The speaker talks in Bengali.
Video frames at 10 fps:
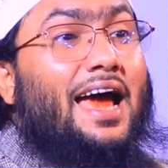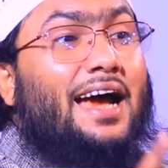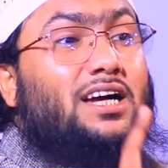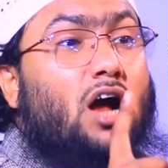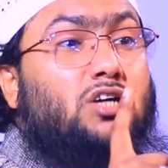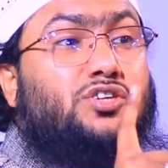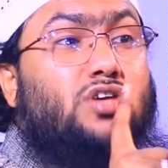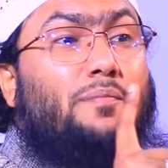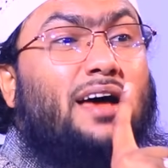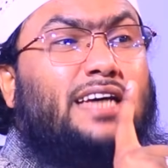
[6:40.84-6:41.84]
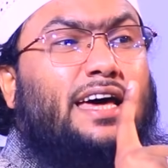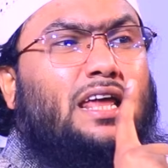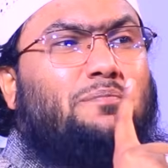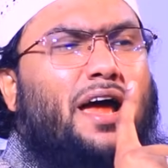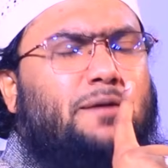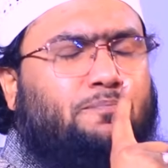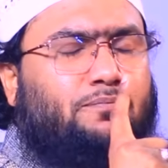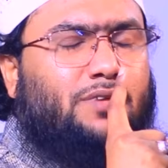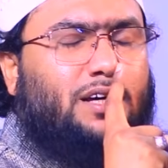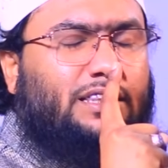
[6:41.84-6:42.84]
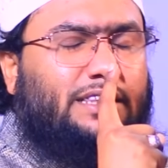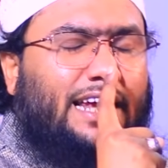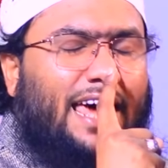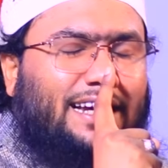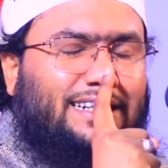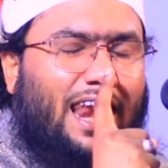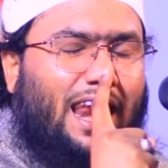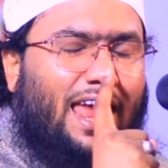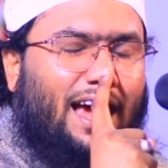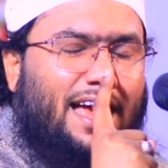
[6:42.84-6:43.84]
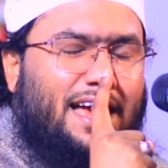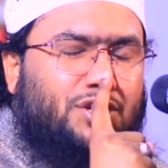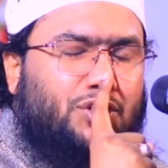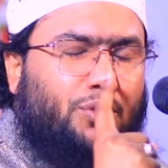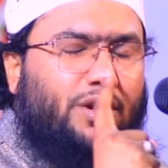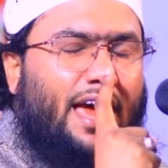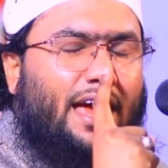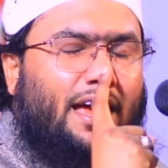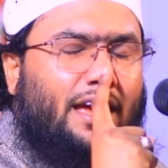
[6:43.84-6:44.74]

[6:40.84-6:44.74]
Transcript: এক কক্সবাজারের দিলের কান লাগায় শুনে